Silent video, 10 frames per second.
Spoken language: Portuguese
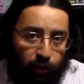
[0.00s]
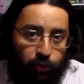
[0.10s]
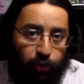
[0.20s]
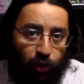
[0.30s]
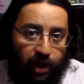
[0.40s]
tem
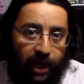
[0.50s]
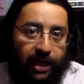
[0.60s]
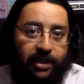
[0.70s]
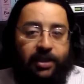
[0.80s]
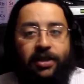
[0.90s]
muitos
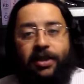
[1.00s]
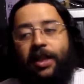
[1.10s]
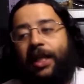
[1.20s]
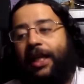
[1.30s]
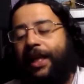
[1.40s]
burocratas.
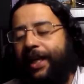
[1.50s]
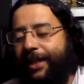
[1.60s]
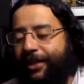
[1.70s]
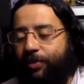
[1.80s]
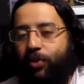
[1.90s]

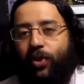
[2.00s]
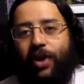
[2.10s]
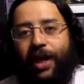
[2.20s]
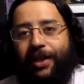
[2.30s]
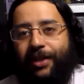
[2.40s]
Esses
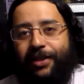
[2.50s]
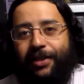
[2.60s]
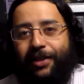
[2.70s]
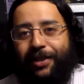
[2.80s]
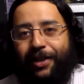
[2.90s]

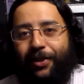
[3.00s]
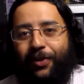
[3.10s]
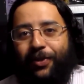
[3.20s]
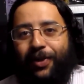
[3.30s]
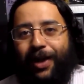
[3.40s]
burocratas
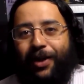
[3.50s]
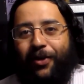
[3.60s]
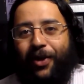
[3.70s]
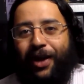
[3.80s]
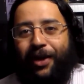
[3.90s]
estão
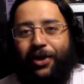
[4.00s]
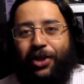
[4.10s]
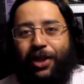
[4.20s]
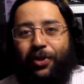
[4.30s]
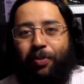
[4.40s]
agora,
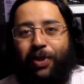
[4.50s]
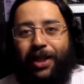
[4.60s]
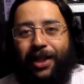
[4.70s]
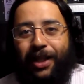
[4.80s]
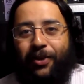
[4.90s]
acho que no
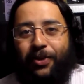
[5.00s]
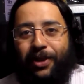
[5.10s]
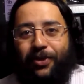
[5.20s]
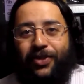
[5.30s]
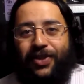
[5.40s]
pinico,
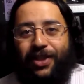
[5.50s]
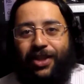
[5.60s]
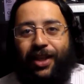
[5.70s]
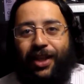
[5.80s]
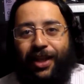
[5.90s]
tendo
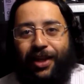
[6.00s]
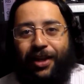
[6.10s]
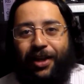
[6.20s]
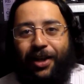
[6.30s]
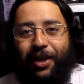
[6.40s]

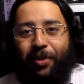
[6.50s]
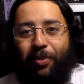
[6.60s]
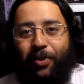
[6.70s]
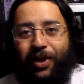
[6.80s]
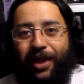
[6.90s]
desintiria.
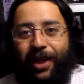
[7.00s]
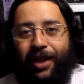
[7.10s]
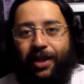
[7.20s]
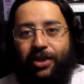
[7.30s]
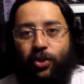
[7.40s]

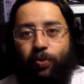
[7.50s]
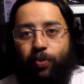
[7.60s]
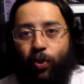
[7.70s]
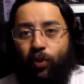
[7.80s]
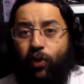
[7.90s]
Porque se o
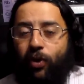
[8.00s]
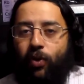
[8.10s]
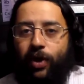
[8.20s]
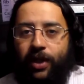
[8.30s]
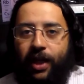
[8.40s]
povo
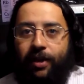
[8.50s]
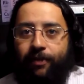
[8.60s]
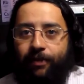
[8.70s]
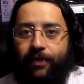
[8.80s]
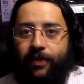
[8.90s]

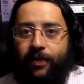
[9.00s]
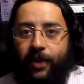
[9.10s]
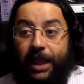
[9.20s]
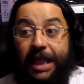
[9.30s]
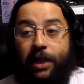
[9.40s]
acordar,
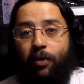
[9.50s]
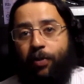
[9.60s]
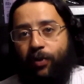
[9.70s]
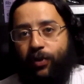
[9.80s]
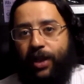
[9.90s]
e o
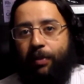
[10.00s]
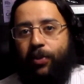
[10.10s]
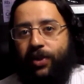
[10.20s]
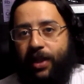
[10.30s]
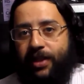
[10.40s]
povo tem
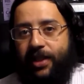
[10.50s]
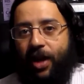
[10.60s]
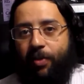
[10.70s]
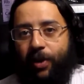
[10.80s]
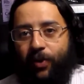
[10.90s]

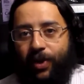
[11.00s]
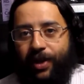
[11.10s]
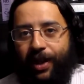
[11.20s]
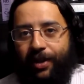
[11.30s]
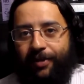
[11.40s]
potencial para
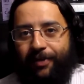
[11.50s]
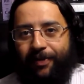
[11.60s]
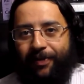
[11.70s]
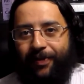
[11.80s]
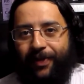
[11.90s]
acordar,
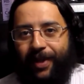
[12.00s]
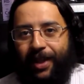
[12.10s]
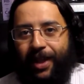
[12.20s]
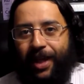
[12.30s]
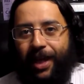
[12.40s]

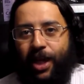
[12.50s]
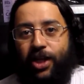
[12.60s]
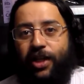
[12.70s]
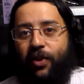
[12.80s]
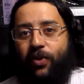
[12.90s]
a
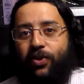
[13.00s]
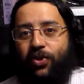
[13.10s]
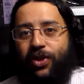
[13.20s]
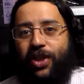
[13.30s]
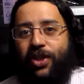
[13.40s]
gente tem
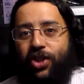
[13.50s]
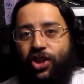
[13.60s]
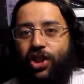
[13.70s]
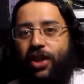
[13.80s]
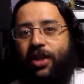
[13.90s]
condições de
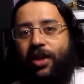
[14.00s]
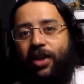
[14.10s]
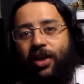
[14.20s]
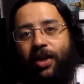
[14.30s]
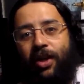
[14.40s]
exigir
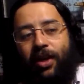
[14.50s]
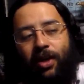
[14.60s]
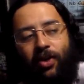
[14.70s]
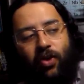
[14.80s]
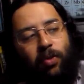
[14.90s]

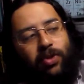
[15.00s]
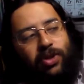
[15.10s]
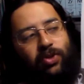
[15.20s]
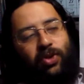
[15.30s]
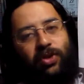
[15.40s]
como
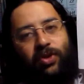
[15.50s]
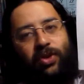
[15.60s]
diz o